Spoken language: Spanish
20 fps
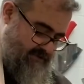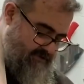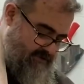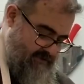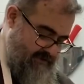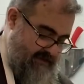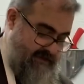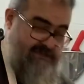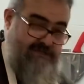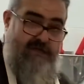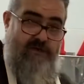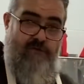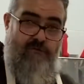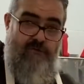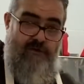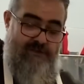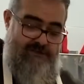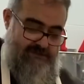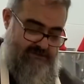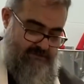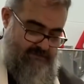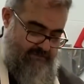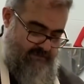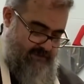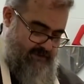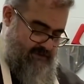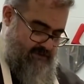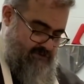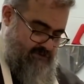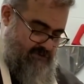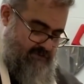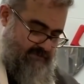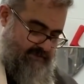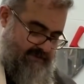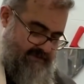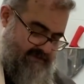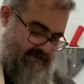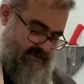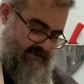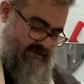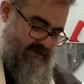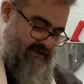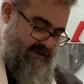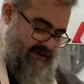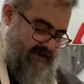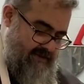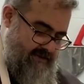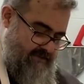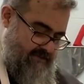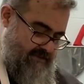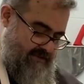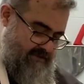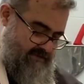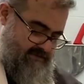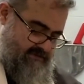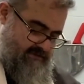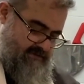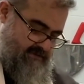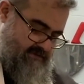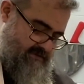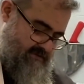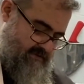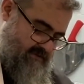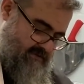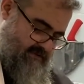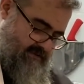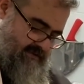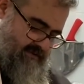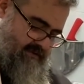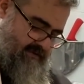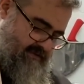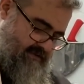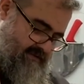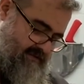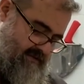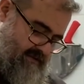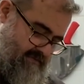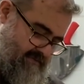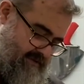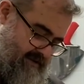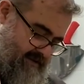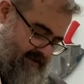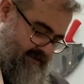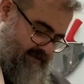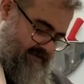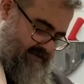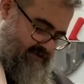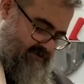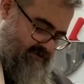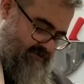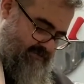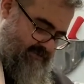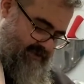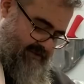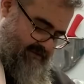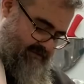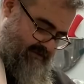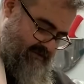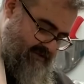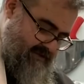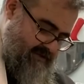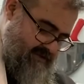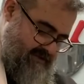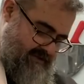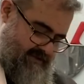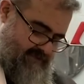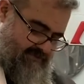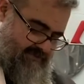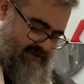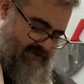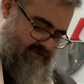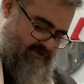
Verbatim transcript: donde las aguas son bastante calizas, el vinagre se convierte en una